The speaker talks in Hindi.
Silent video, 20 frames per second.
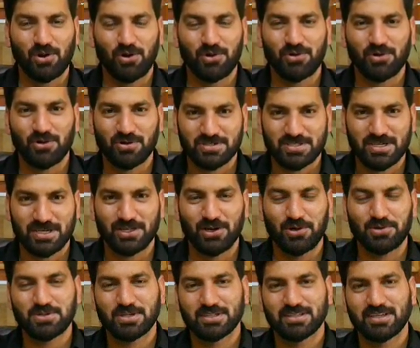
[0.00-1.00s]
नॉट रॉन्ग ज़्यादा
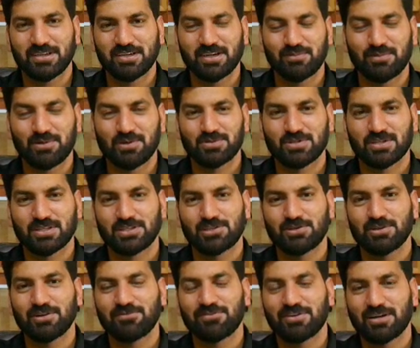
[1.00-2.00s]
हो सकते कम नहीं हो सकते
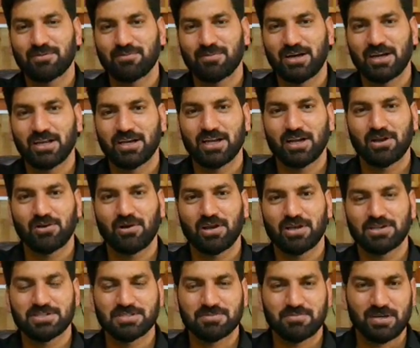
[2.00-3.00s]
जो डिफरेंट मेडिकल
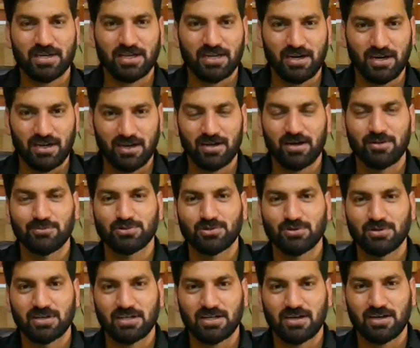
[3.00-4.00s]
कॉलेज़ में
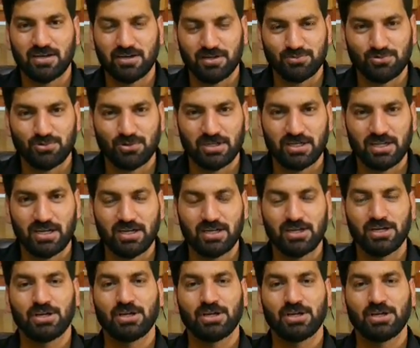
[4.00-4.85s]
अल्हम्दुलिल्लाह अल्हम्दुलिल्लाह